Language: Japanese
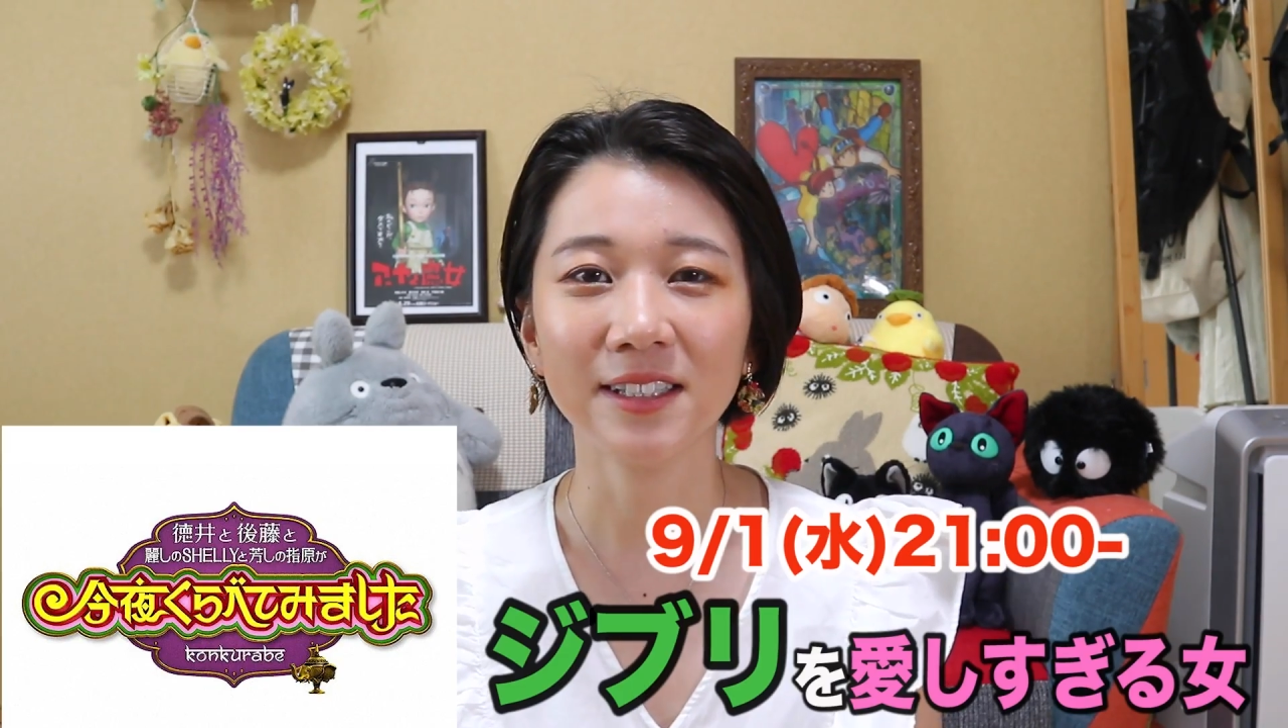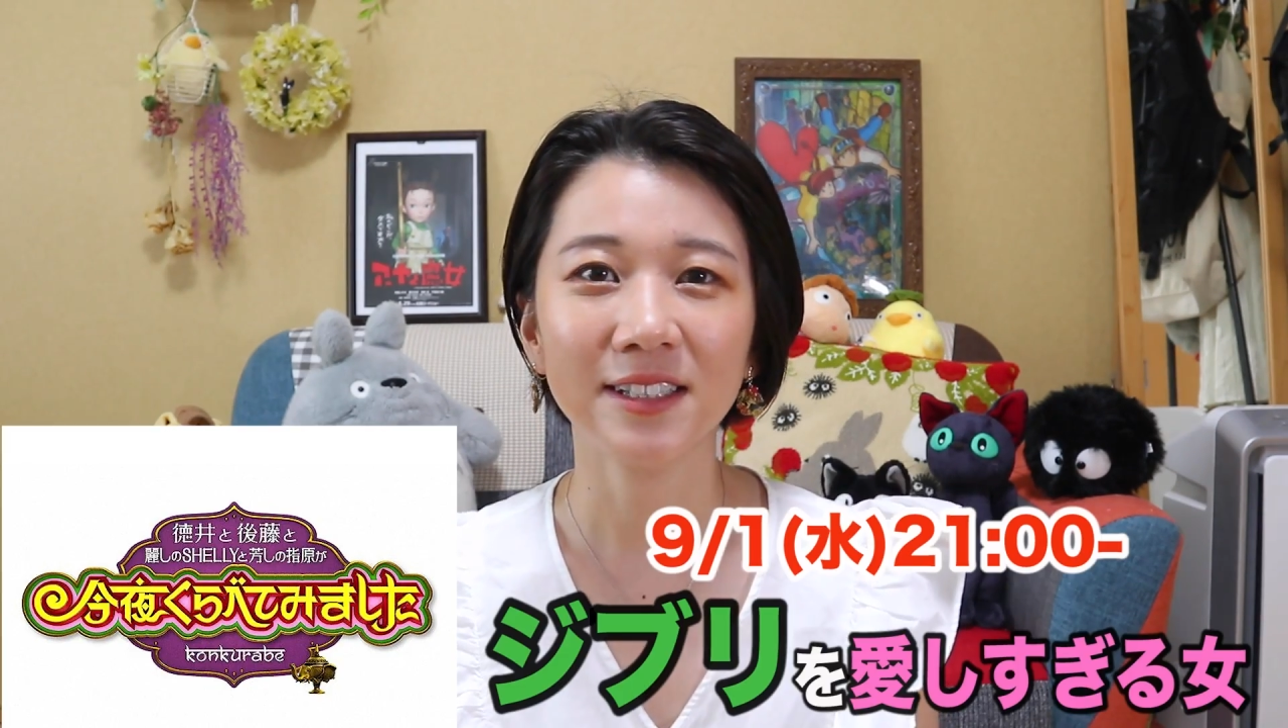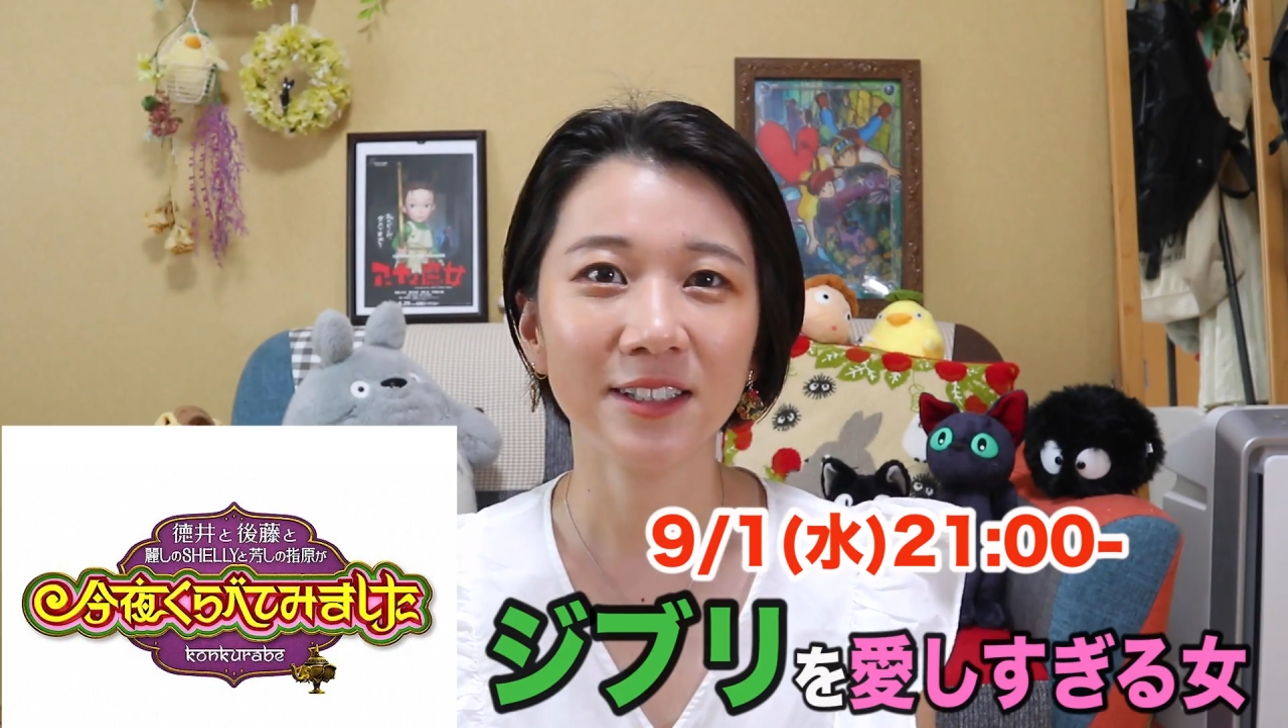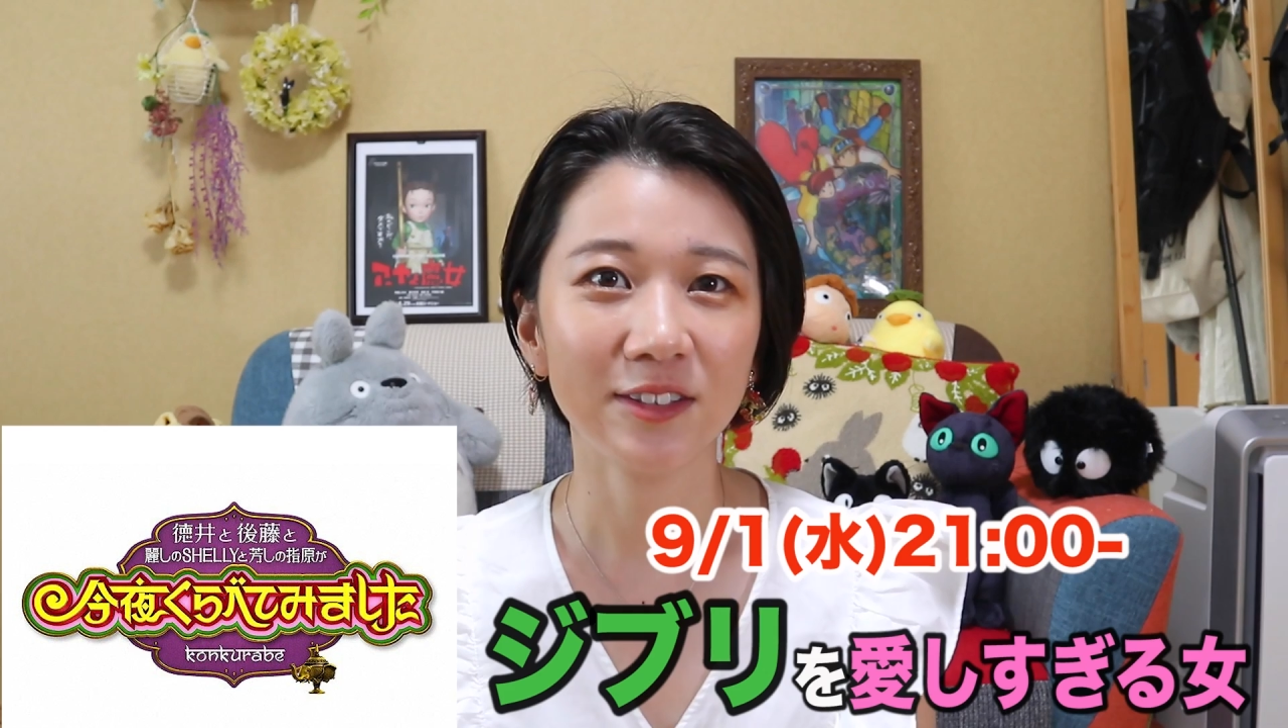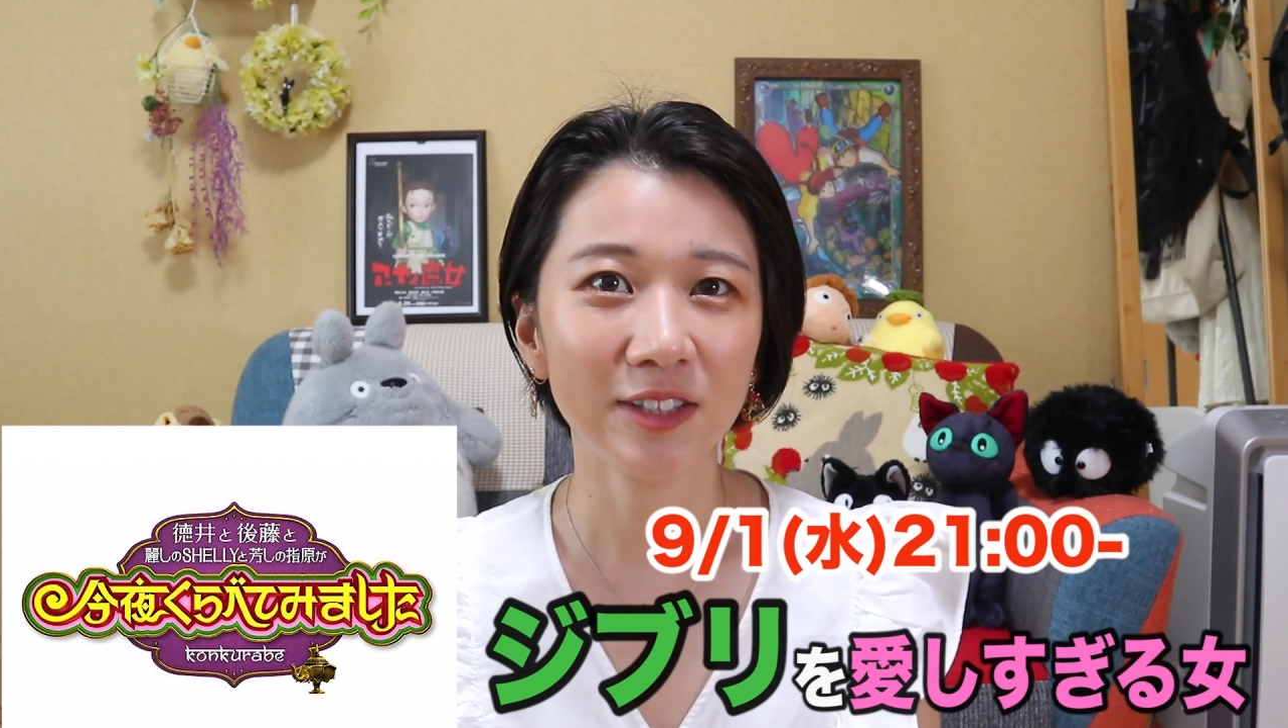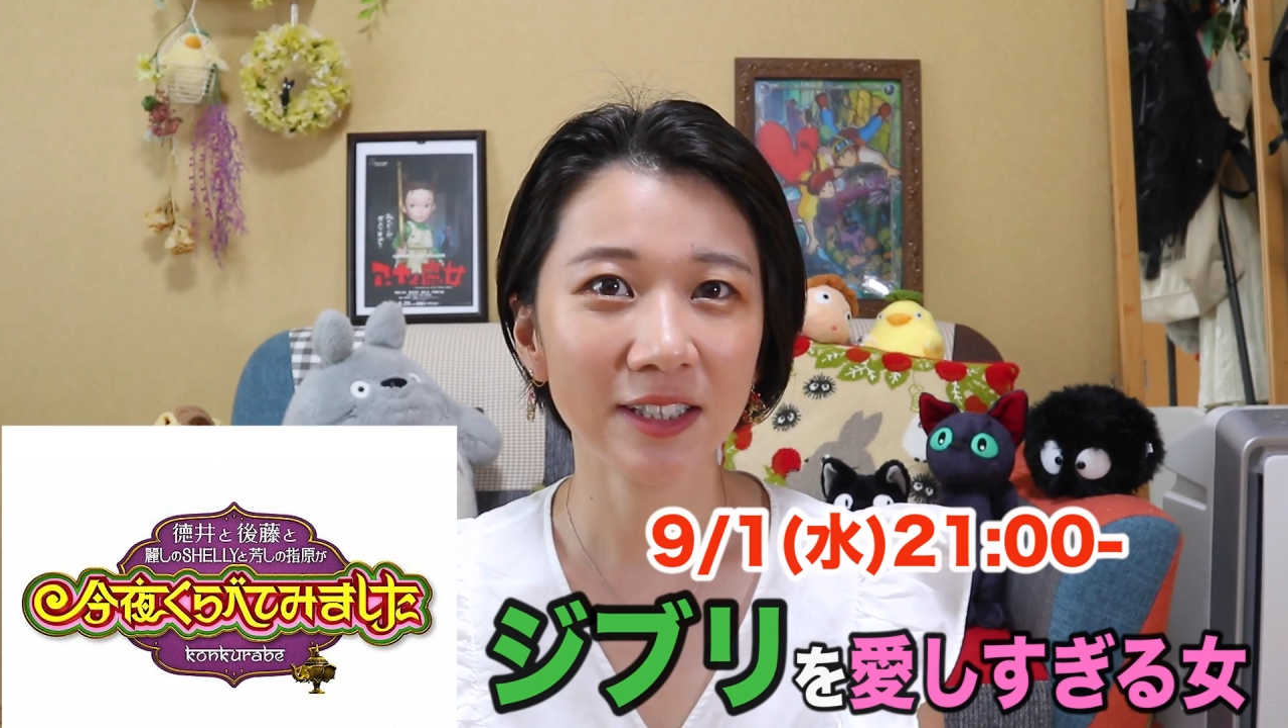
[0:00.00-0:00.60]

日21